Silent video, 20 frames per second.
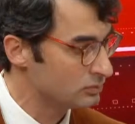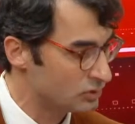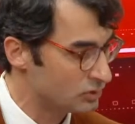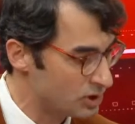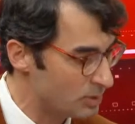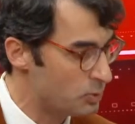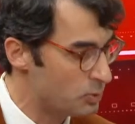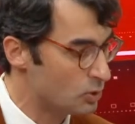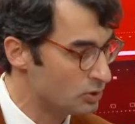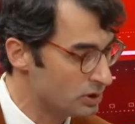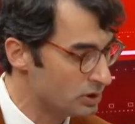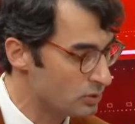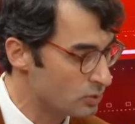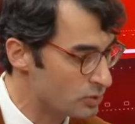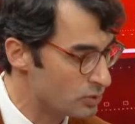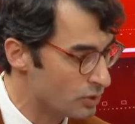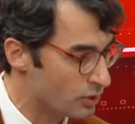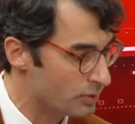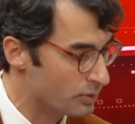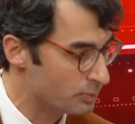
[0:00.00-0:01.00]
rapordan
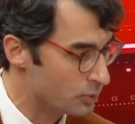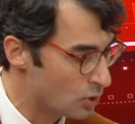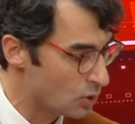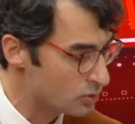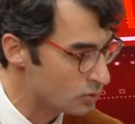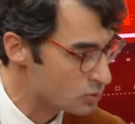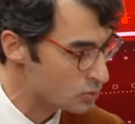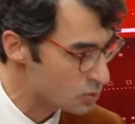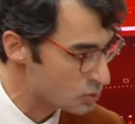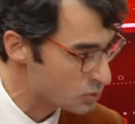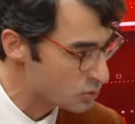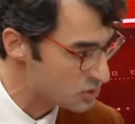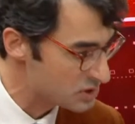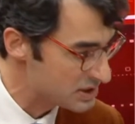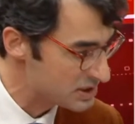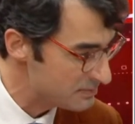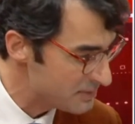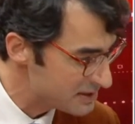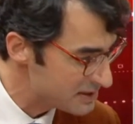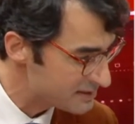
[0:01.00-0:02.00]
okuyorum
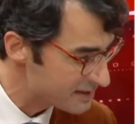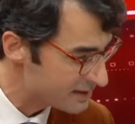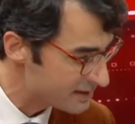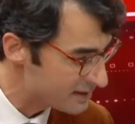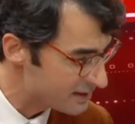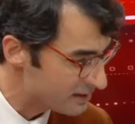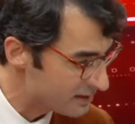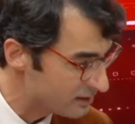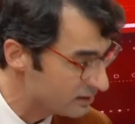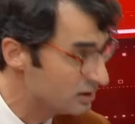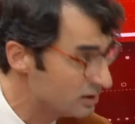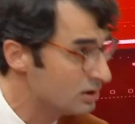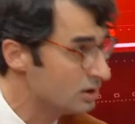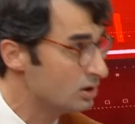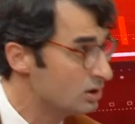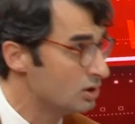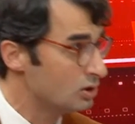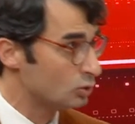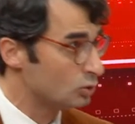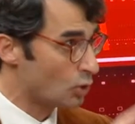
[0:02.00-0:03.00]
432 metrekare
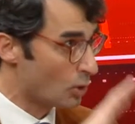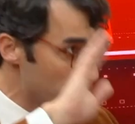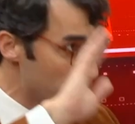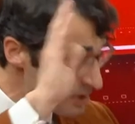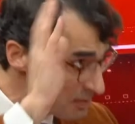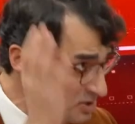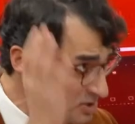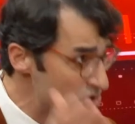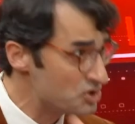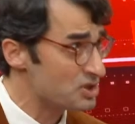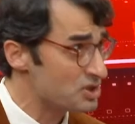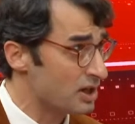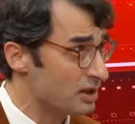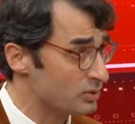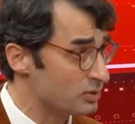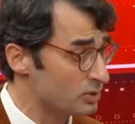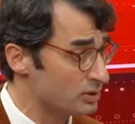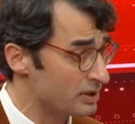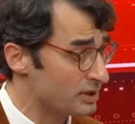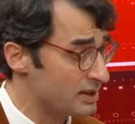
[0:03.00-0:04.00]
toplam
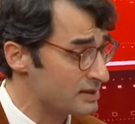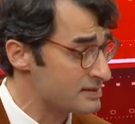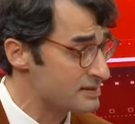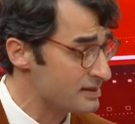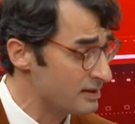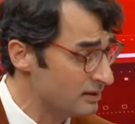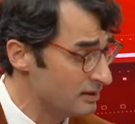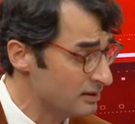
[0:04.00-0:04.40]
inşaat olaraksa